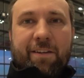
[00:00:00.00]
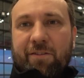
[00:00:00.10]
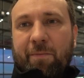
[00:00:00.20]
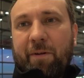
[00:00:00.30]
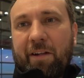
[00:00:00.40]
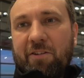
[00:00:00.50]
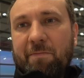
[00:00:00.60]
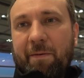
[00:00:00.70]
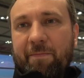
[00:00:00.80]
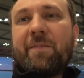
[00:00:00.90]
co
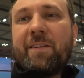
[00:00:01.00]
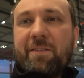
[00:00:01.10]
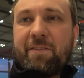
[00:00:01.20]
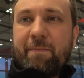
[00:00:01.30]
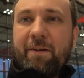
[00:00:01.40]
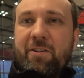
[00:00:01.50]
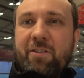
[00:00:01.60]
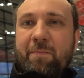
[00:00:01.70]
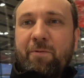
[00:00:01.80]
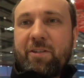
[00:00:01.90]
porazimy. Więc trzymajcie
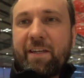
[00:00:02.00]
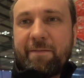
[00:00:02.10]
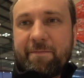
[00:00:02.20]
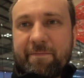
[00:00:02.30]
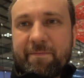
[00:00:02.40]
się, do później.